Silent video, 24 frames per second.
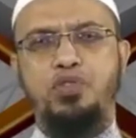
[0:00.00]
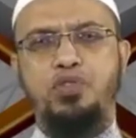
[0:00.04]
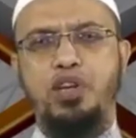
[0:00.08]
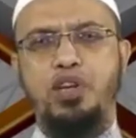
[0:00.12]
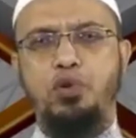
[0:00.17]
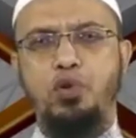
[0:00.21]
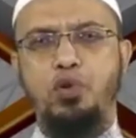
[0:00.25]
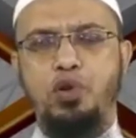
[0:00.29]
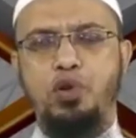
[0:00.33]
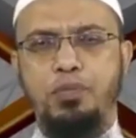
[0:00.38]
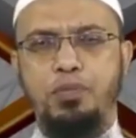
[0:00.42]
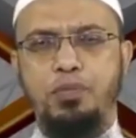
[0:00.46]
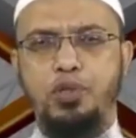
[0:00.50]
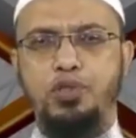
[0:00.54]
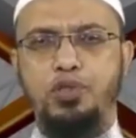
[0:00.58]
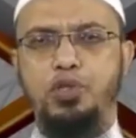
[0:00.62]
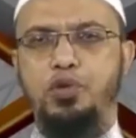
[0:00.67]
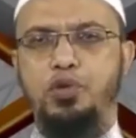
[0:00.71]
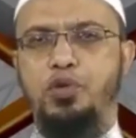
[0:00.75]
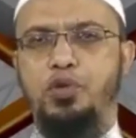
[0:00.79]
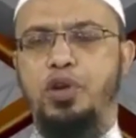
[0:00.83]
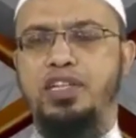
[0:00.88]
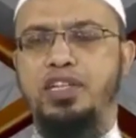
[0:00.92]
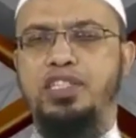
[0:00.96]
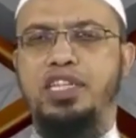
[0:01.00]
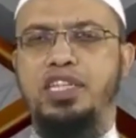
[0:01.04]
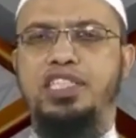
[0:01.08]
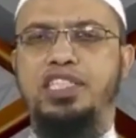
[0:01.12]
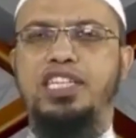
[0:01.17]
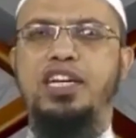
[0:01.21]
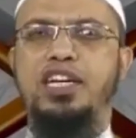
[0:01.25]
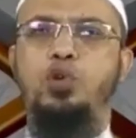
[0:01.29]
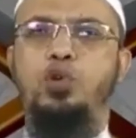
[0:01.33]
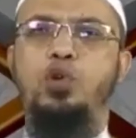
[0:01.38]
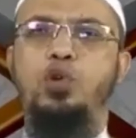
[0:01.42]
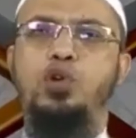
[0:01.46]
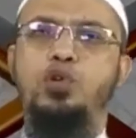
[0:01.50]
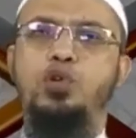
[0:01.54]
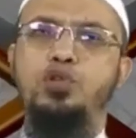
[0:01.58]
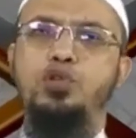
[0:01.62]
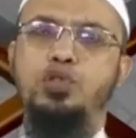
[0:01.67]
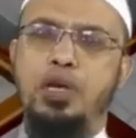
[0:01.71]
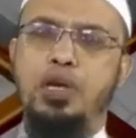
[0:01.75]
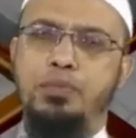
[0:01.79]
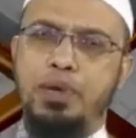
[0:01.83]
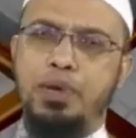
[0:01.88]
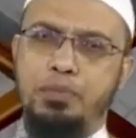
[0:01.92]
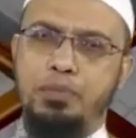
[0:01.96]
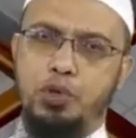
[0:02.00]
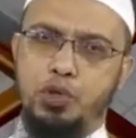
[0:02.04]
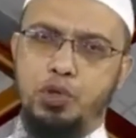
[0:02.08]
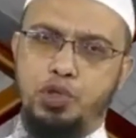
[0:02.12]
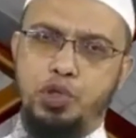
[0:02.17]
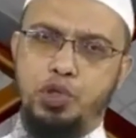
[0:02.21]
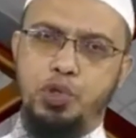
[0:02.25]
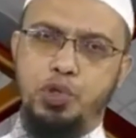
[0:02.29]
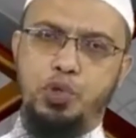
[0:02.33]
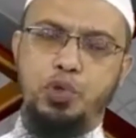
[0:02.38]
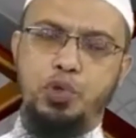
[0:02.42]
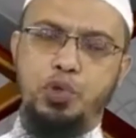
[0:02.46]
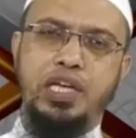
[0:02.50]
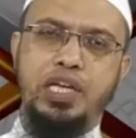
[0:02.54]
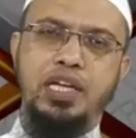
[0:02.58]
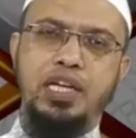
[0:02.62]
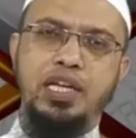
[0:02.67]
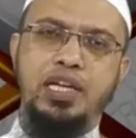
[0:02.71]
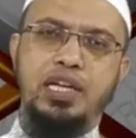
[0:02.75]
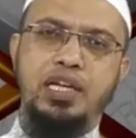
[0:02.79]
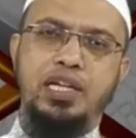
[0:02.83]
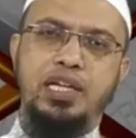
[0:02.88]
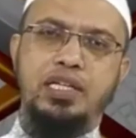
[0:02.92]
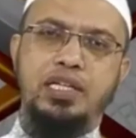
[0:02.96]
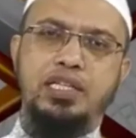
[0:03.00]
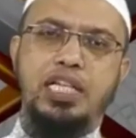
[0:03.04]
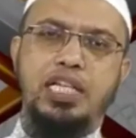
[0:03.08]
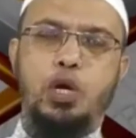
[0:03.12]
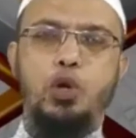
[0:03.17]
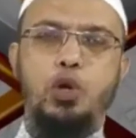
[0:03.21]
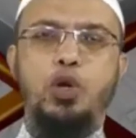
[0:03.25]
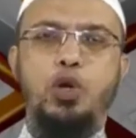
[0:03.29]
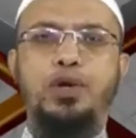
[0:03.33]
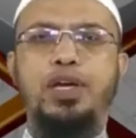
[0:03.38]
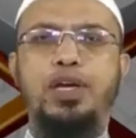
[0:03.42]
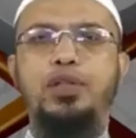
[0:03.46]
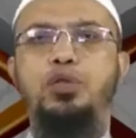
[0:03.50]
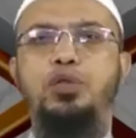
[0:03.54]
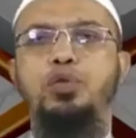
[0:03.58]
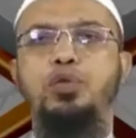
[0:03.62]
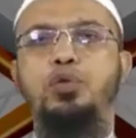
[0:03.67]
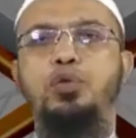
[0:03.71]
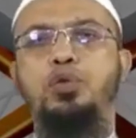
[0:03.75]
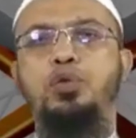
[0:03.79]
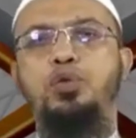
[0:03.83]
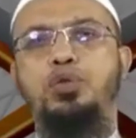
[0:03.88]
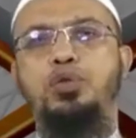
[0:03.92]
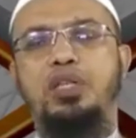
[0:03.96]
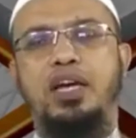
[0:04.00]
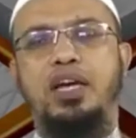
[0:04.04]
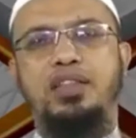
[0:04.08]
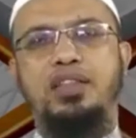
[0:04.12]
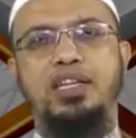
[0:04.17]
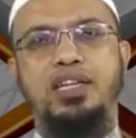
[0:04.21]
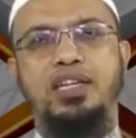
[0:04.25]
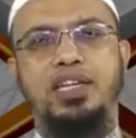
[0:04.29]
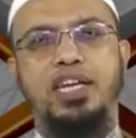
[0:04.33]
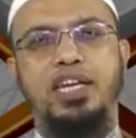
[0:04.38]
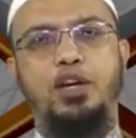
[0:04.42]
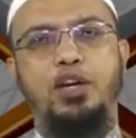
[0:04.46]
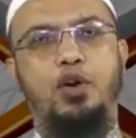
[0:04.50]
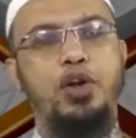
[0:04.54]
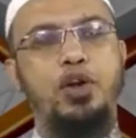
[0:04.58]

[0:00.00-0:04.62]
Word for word: যেগুলোকে বর্জন করা যায় সেগুলোকেও যদি আমরা বর্জন করি তাহলেও কিন্তু তাদেরকে